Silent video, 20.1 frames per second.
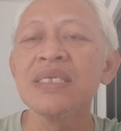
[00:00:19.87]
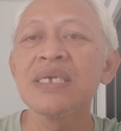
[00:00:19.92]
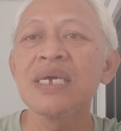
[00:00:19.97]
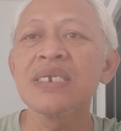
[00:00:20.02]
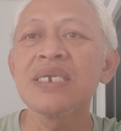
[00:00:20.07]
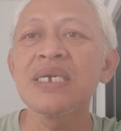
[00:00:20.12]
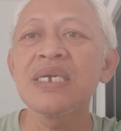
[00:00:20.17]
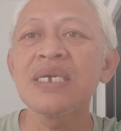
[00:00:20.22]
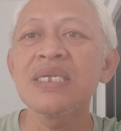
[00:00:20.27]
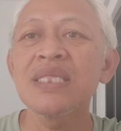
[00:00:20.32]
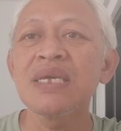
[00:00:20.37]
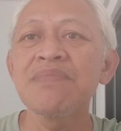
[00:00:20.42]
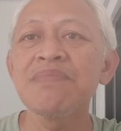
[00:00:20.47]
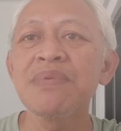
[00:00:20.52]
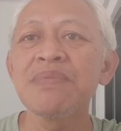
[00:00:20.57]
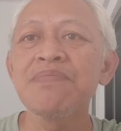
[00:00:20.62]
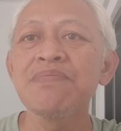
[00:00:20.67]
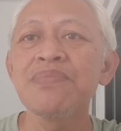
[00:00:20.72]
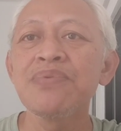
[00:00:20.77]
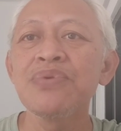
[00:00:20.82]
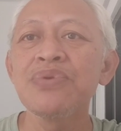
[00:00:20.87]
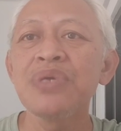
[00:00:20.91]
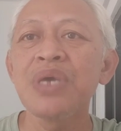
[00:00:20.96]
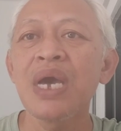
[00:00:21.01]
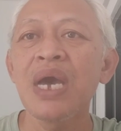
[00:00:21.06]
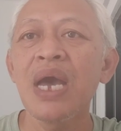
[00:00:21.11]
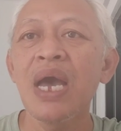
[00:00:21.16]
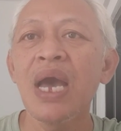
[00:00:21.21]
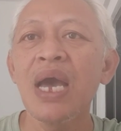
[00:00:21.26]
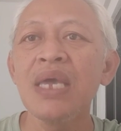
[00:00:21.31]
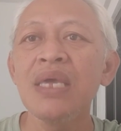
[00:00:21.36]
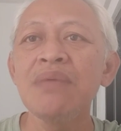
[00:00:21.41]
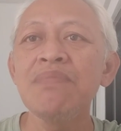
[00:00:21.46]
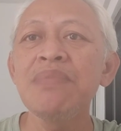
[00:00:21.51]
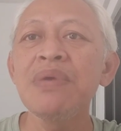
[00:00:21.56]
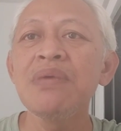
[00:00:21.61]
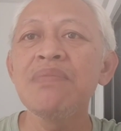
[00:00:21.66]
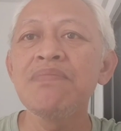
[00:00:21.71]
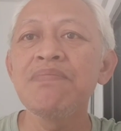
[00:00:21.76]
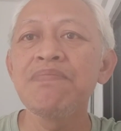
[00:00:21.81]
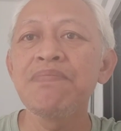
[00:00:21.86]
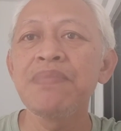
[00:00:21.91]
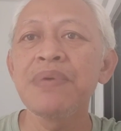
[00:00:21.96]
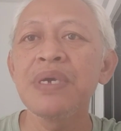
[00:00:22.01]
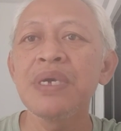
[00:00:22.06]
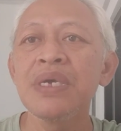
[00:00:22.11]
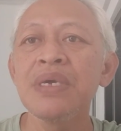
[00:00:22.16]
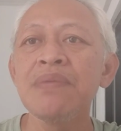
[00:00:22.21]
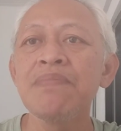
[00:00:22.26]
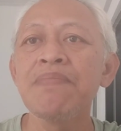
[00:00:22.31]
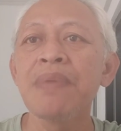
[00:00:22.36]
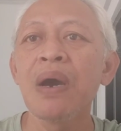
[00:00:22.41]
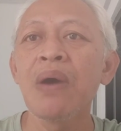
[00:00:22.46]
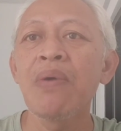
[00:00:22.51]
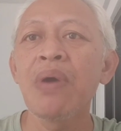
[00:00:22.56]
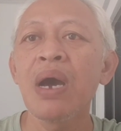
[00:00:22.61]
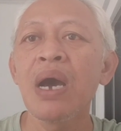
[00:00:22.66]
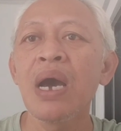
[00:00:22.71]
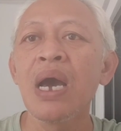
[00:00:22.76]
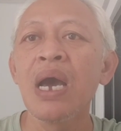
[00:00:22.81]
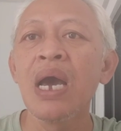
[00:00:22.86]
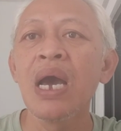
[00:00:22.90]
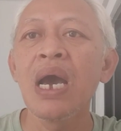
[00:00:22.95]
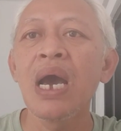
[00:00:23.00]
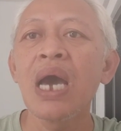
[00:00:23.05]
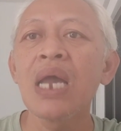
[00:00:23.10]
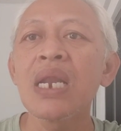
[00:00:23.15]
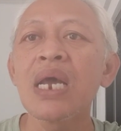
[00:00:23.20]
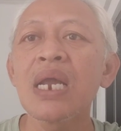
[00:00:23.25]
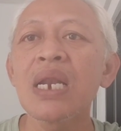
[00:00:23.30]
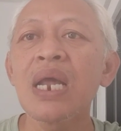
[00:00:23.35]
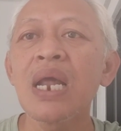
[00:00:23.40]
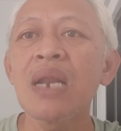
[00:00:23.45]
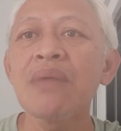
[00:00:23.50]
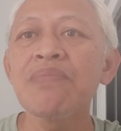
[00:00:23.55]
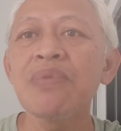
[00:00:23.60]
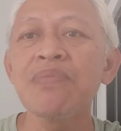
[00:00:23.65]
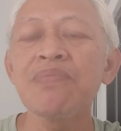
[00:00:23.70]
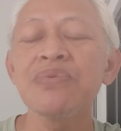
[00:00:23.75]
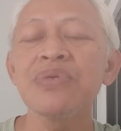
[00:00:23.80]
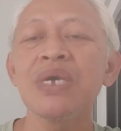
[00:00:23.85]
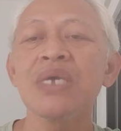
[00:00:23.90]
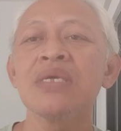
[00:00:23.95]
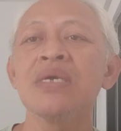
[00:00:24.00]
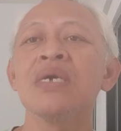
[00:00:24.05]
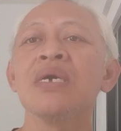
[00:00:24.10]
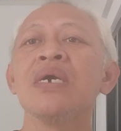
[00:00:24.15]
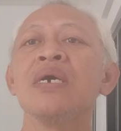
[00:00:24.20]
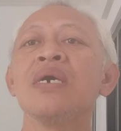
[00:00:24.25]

Jadi kita mempunyai mimpi bahwa anak-anak mempunyai